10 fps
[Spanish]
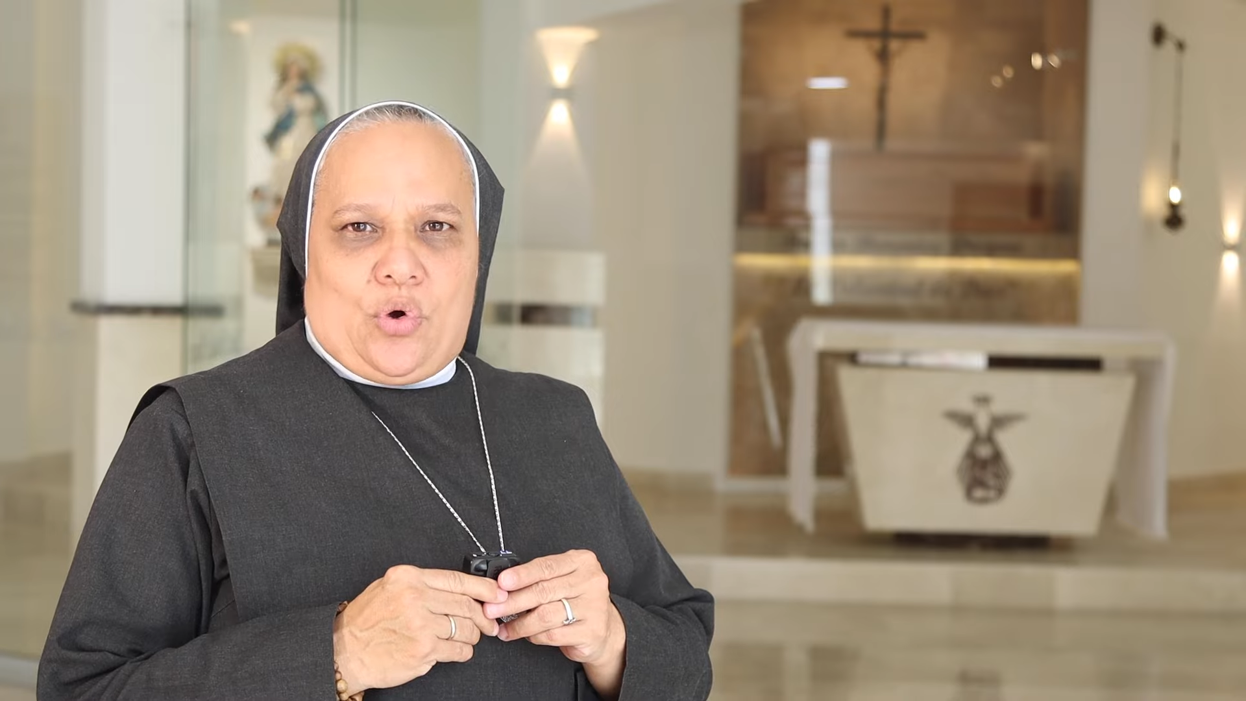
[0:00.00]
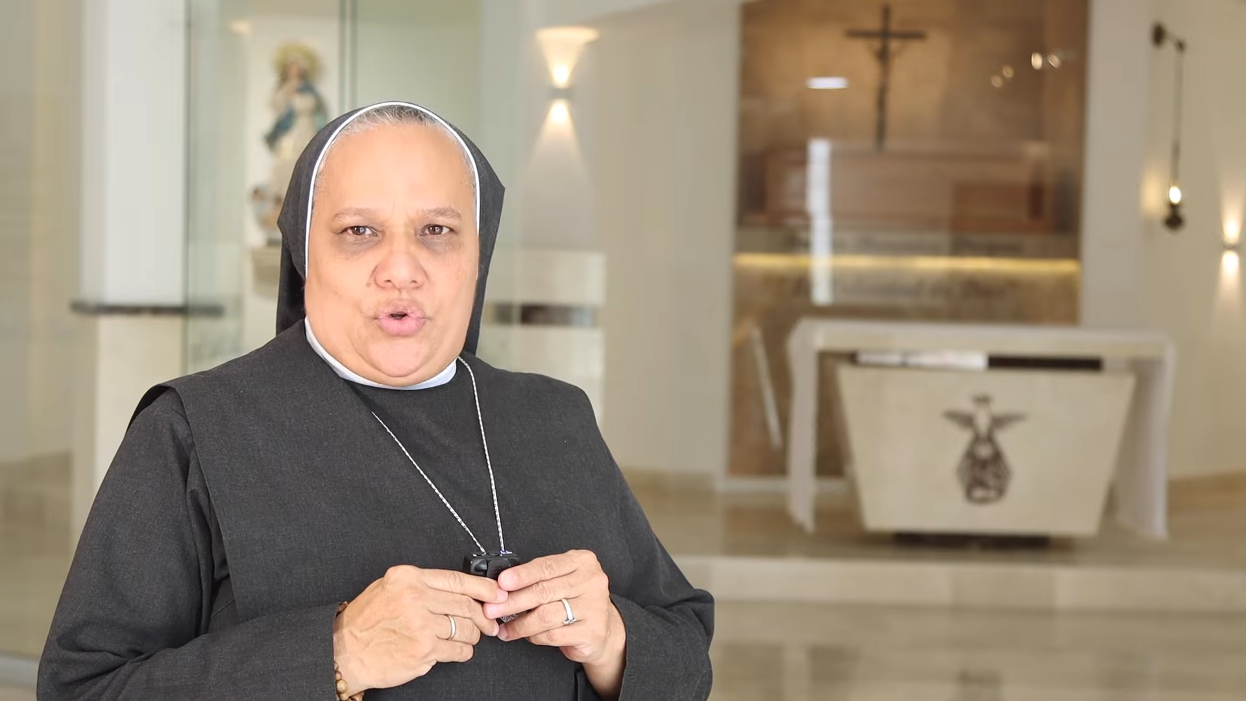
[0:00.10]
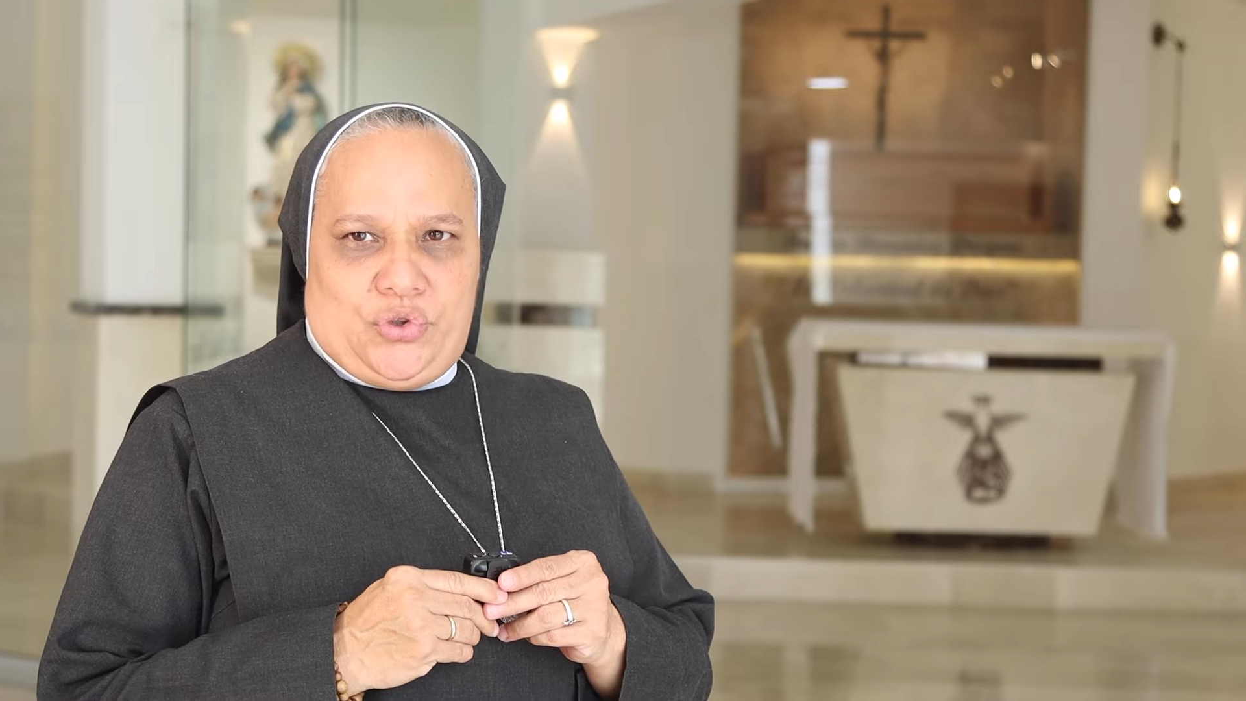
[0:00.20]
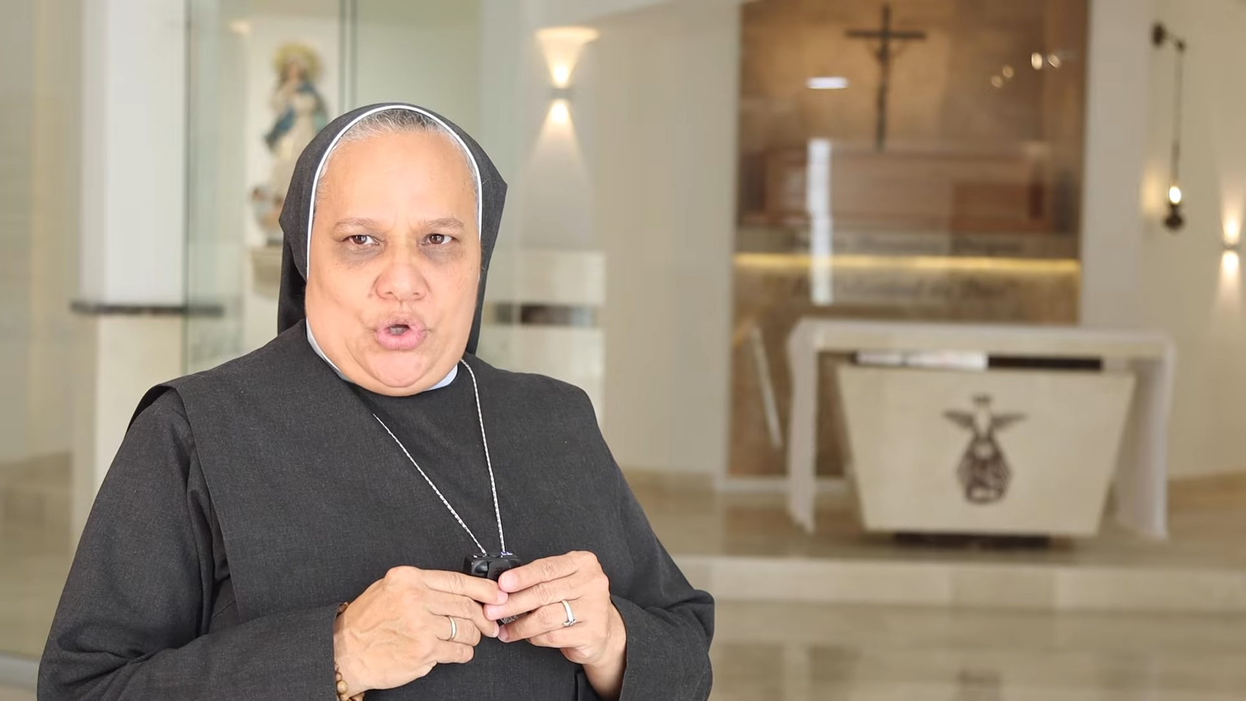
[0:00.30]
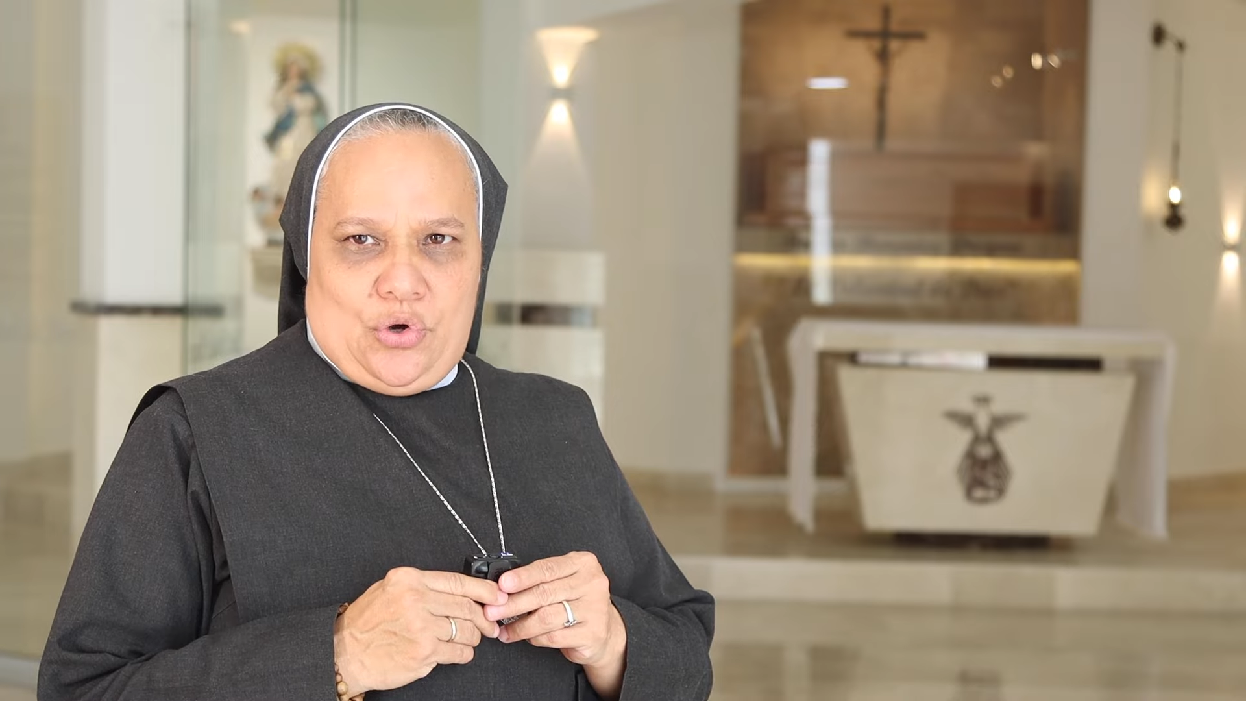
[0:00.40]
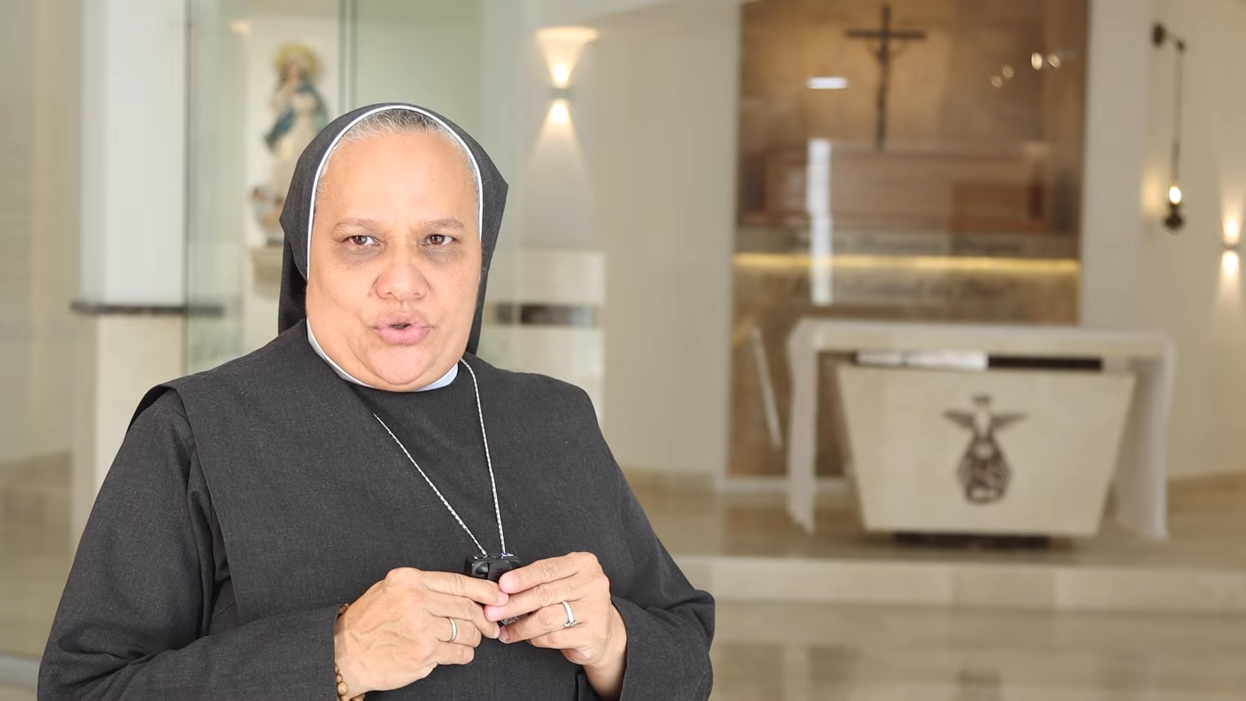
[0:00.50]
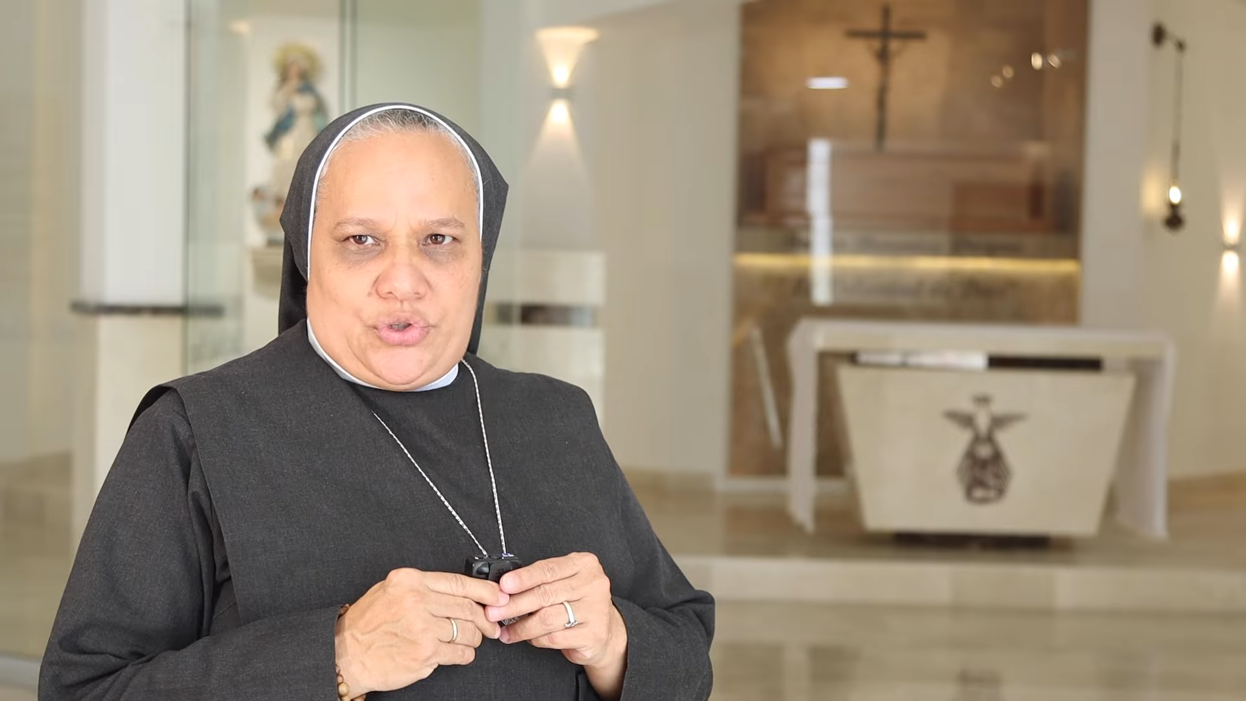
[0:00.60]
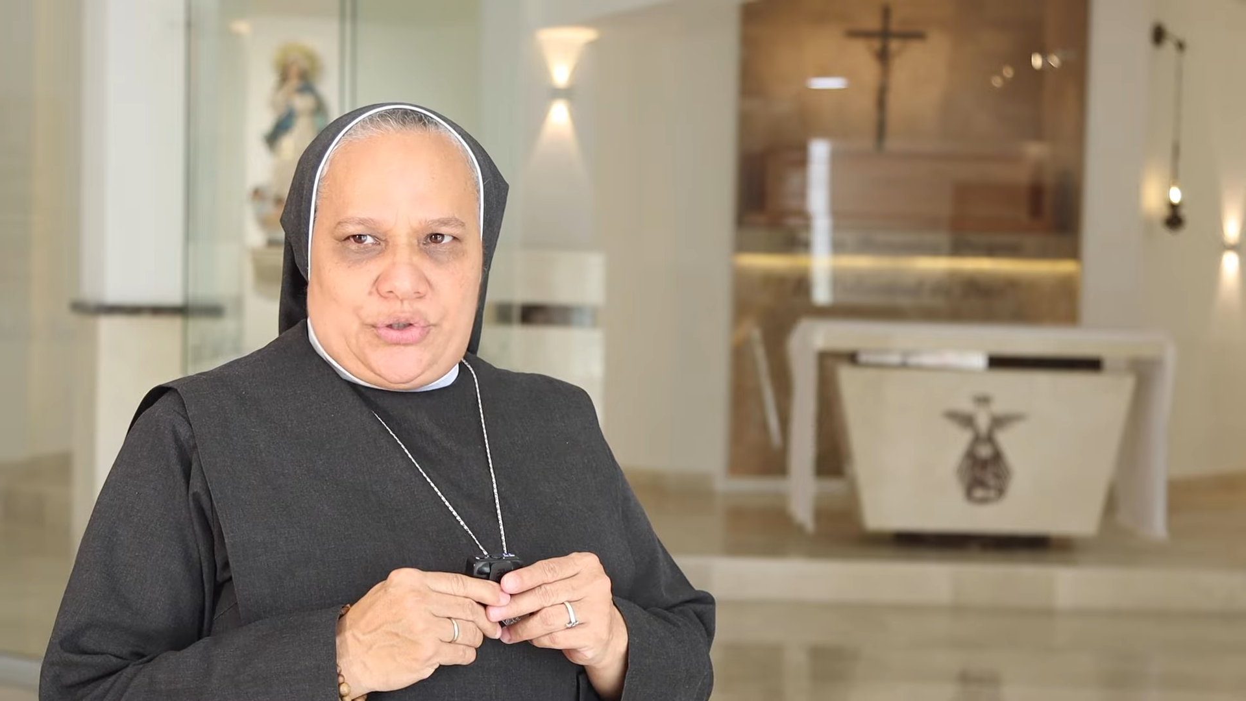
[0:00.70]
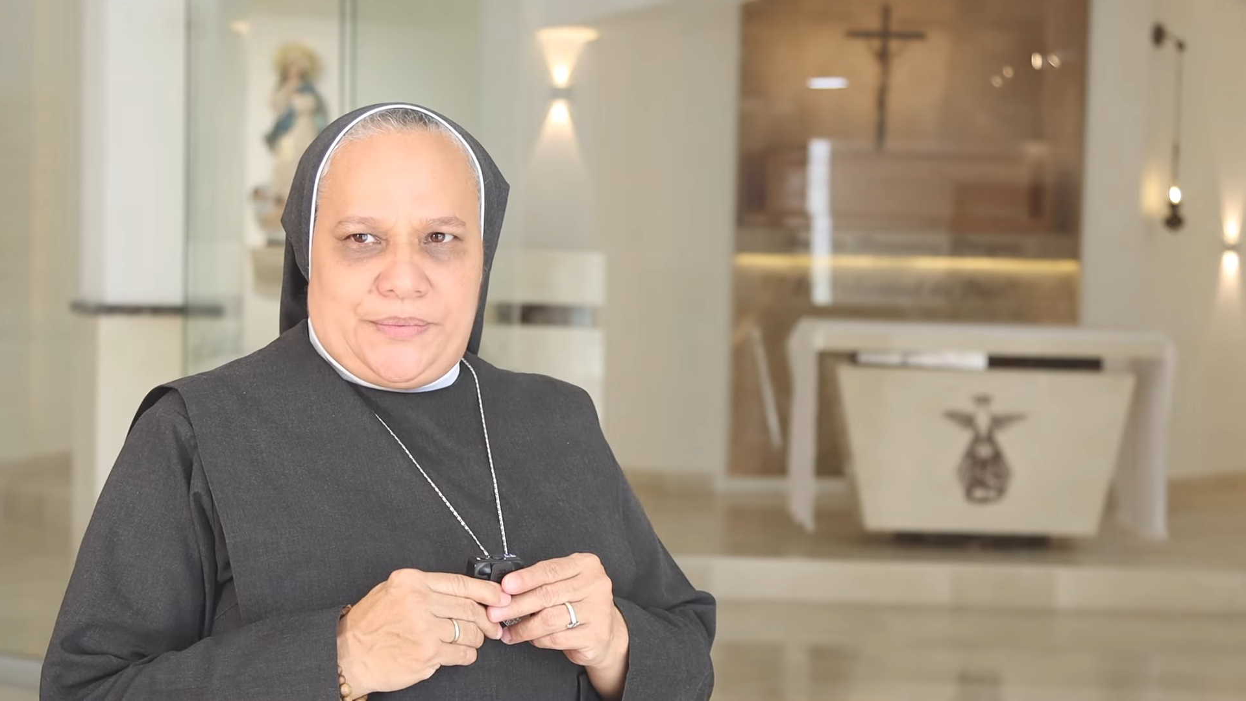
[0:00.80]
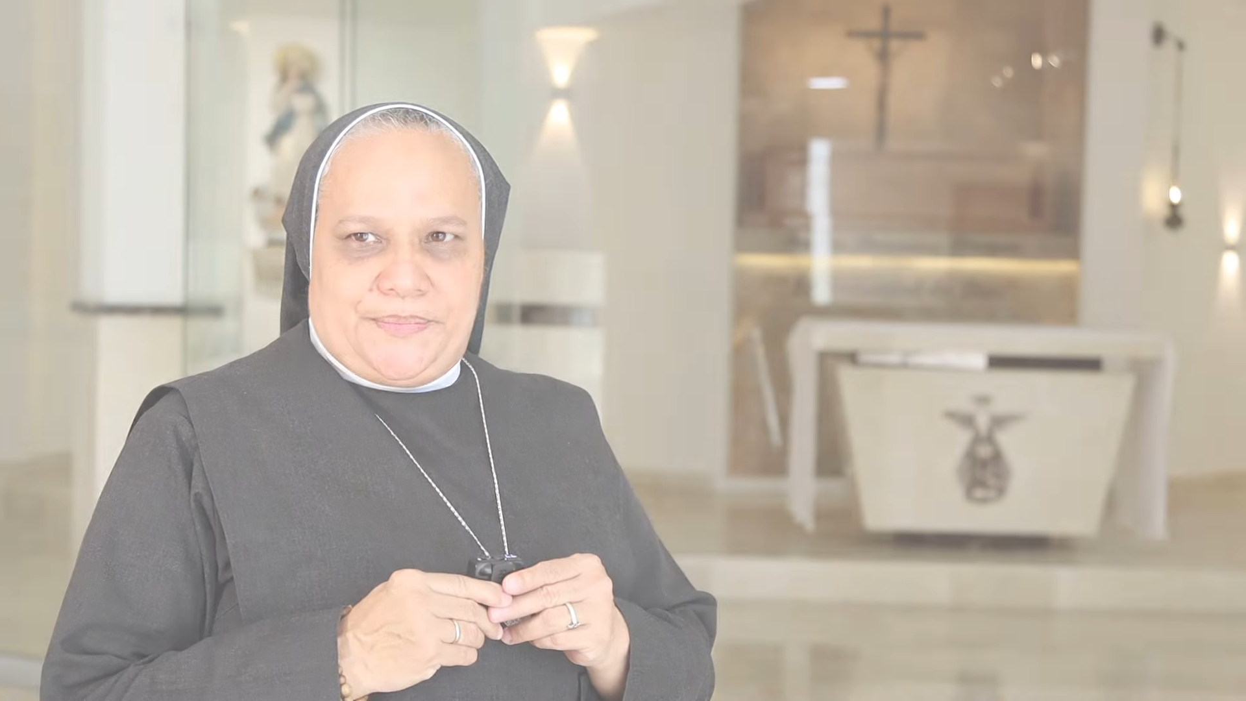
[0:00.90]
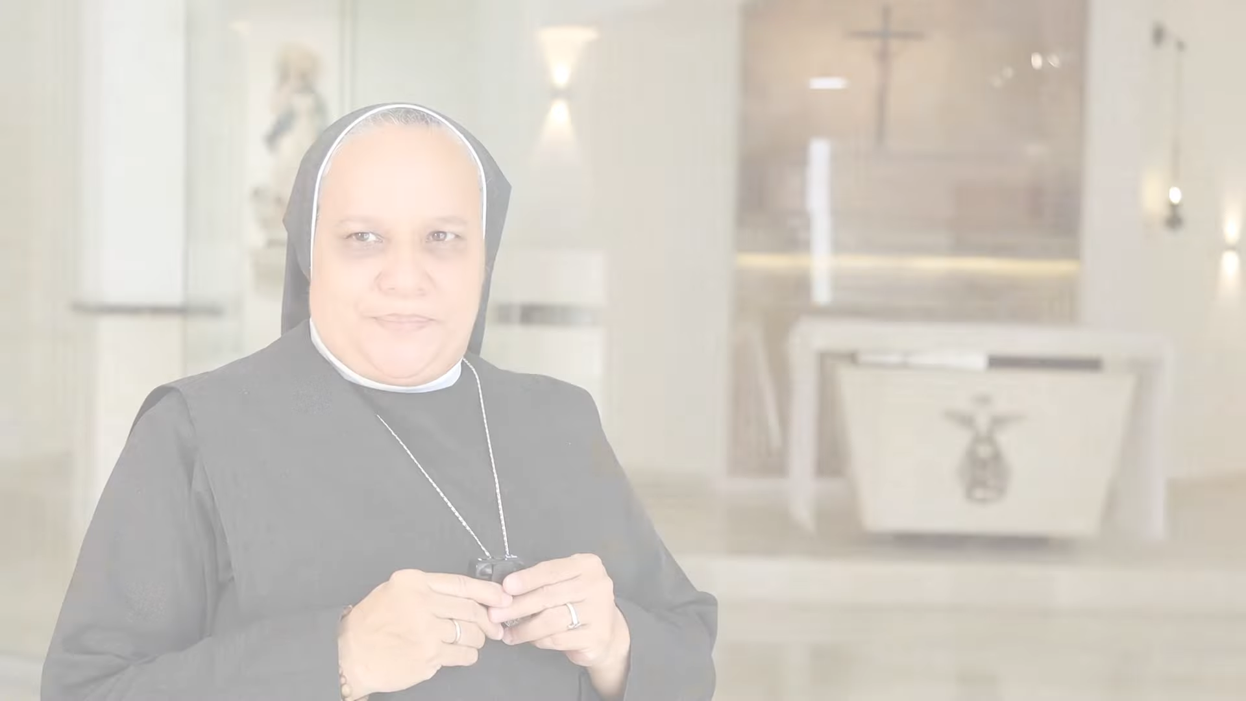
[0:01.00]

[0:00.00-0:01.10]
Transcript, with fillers: con Dios.